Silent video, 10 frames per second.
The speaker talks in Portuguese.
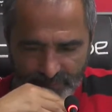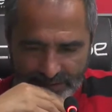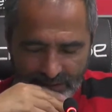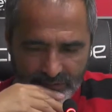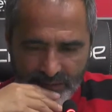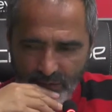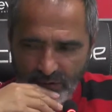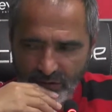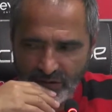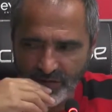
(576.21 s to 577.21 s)
não temos
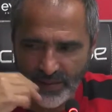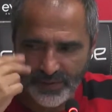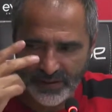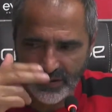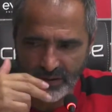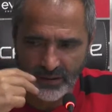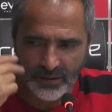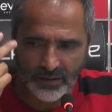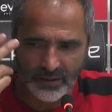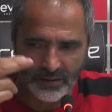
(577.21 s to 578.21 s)
condições de ficar pensando em,
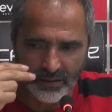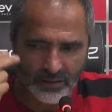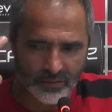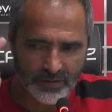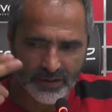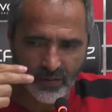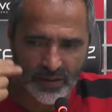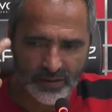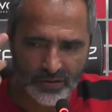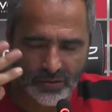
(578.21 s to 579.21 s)
em, em
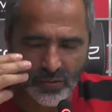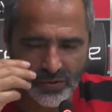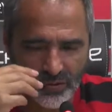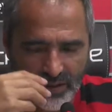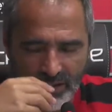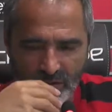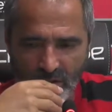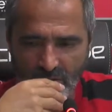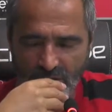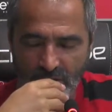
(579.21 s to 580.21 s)
sequência de dois ou três
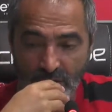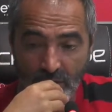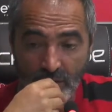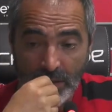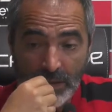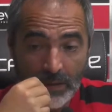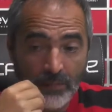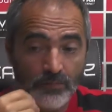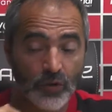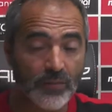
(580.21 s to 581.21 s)
jogos.
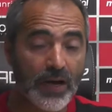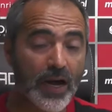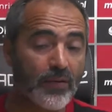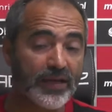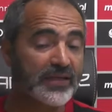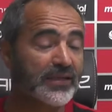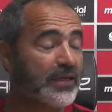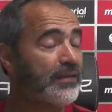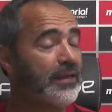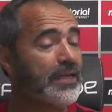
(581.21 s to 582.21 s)
Normal, é a
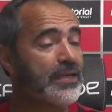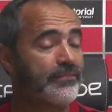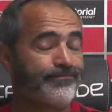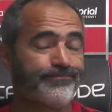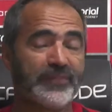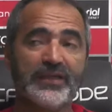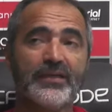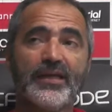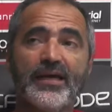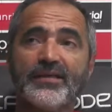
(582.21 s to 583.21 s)
Série D.
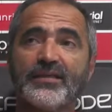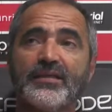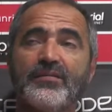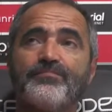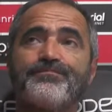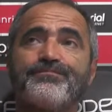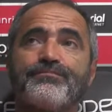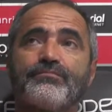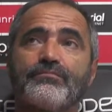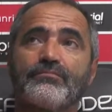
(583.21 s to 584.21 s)
série D é assim.
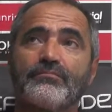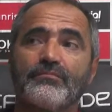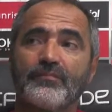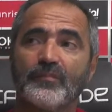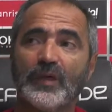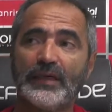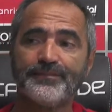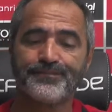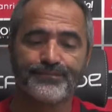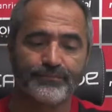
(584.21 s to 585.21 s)
Né?
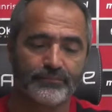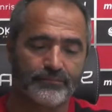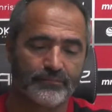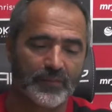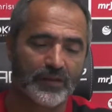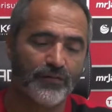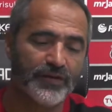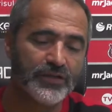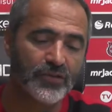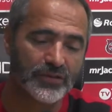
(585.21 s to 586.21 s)

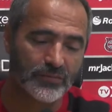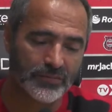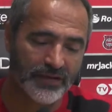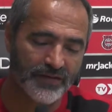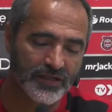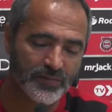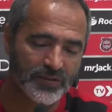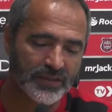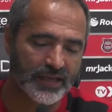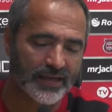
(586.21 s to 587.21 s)
Talvez nós não
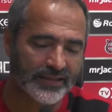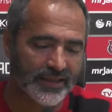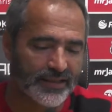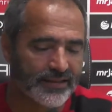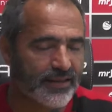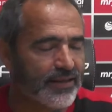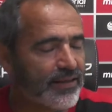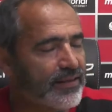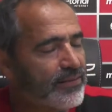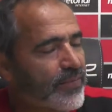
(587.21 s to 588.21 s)
devêssemos estar na Série D,
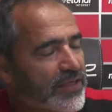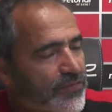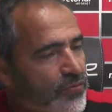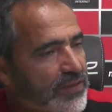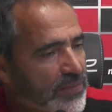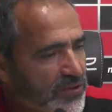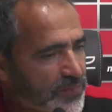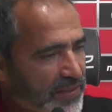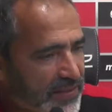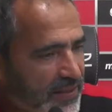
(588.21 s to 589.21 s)
né? mas voltamos
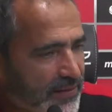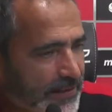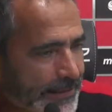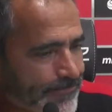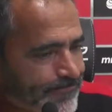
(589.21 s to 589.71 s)
para a Série D.